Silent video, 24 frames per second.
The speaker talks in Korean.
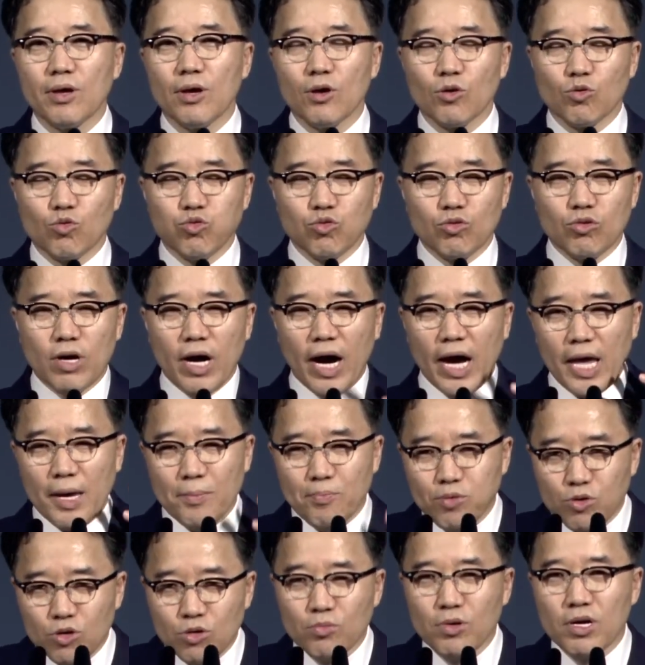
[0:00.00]
국가의
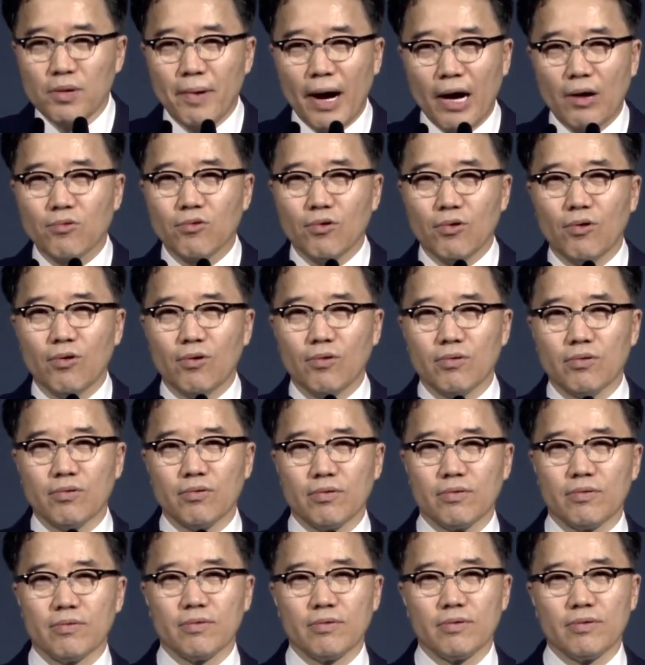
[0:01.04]
부름을 받고
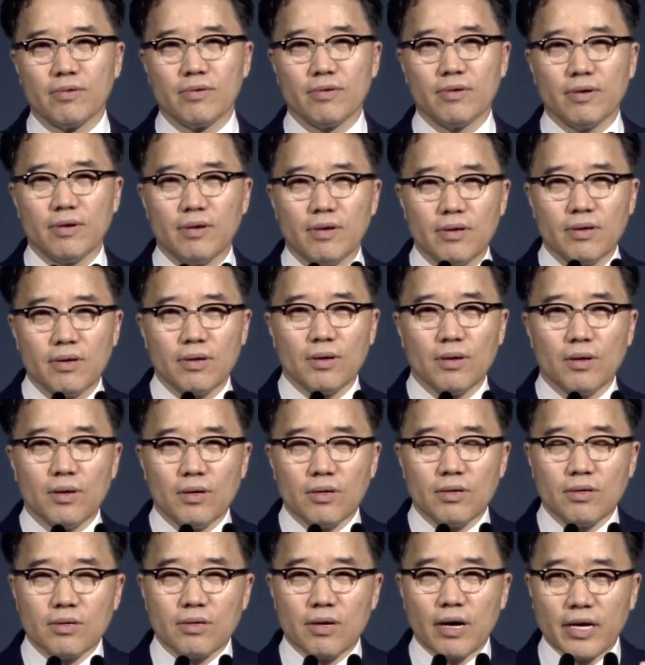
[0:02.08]
어,
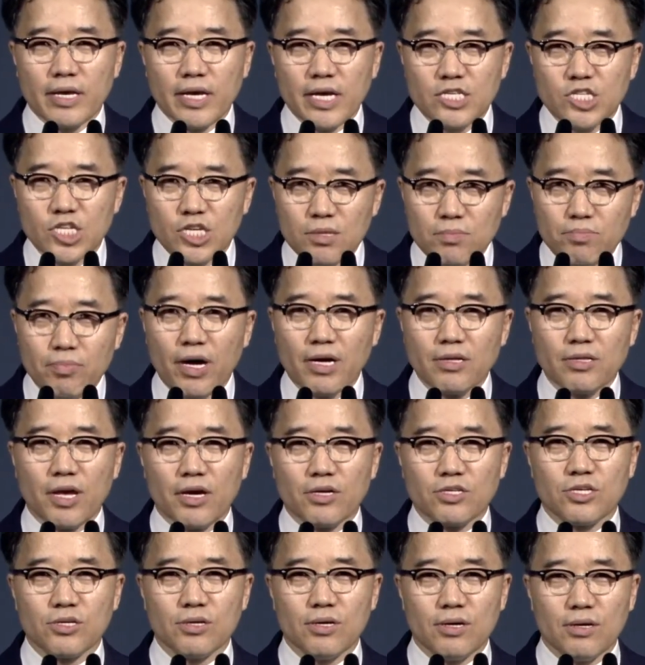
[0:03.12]
거기에
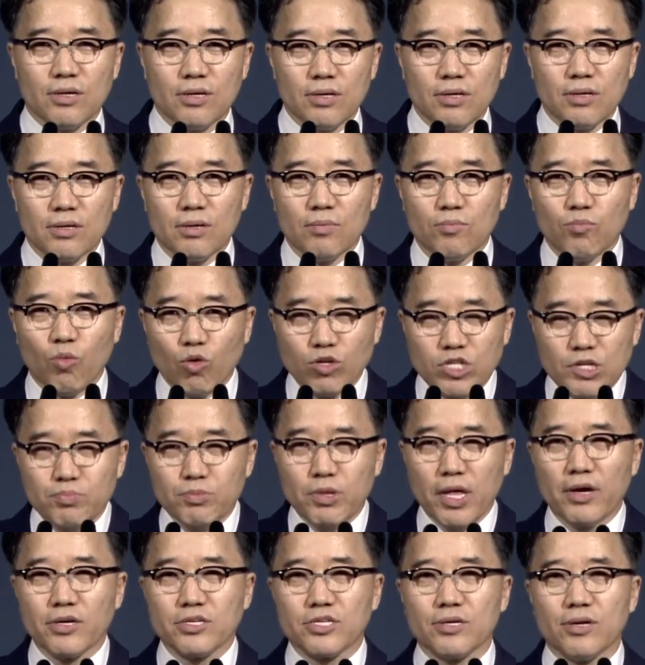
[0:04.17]
징병되어서
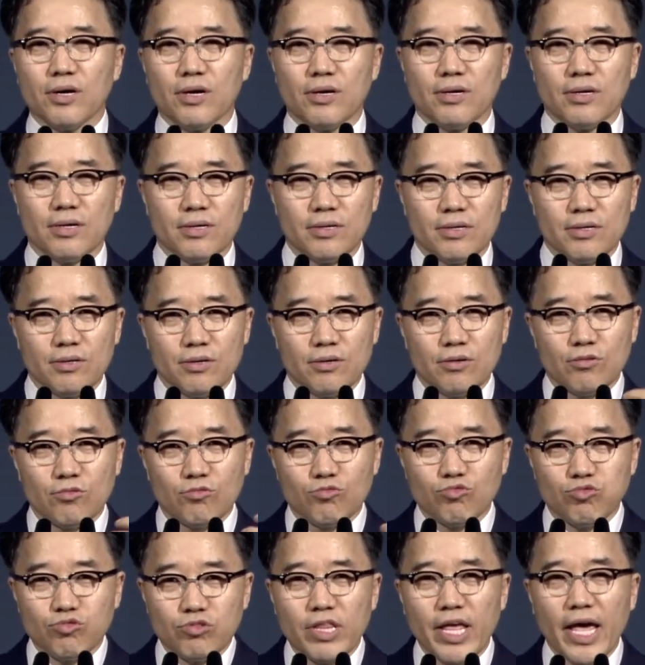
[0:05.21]
모집되어서
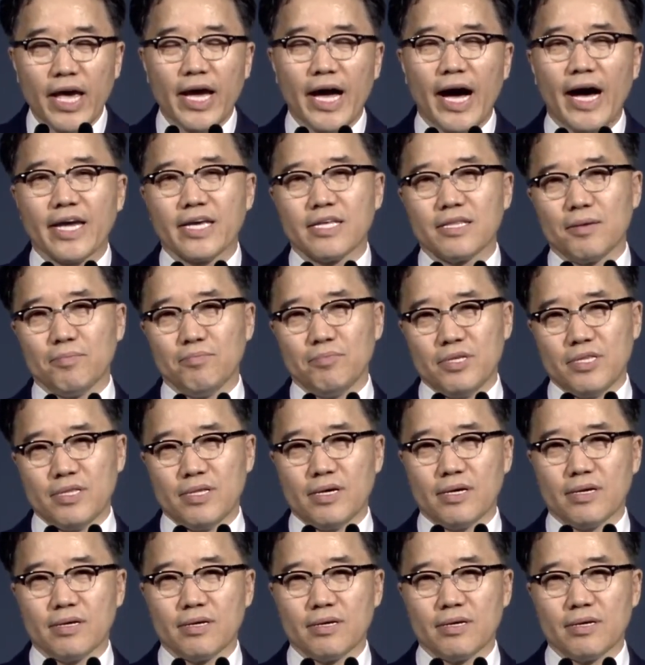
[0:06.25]
군대에 가게 됩니다.